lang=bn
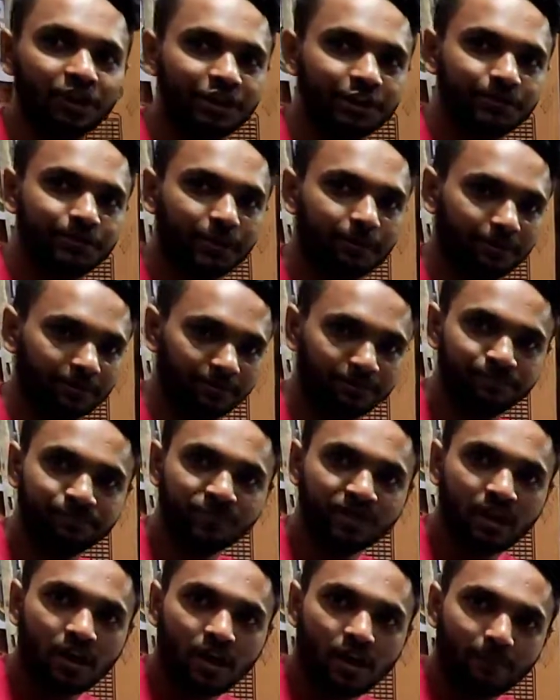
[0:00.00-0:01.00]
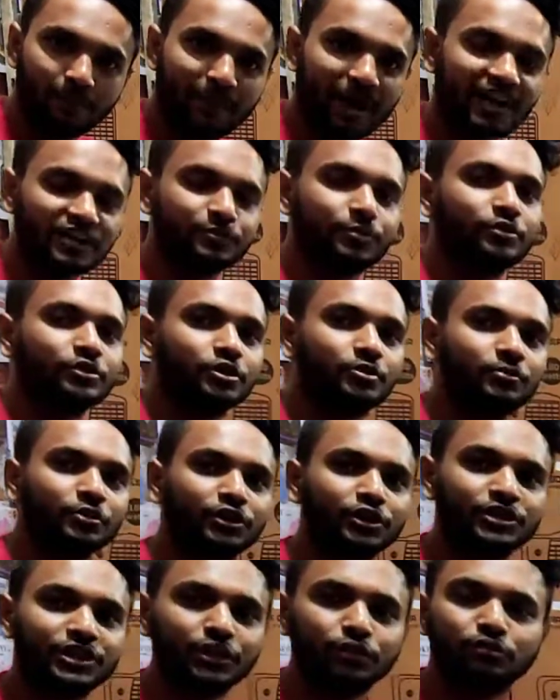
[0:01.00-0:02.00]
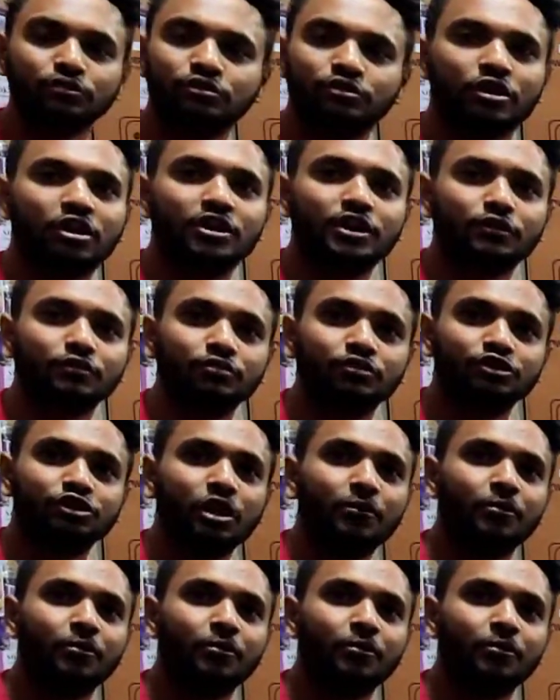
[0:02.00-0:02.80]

ওয়ারেন্টি পাবেন পাঁচ বছরের মধ্যে যে কোনো ধরনের কোনো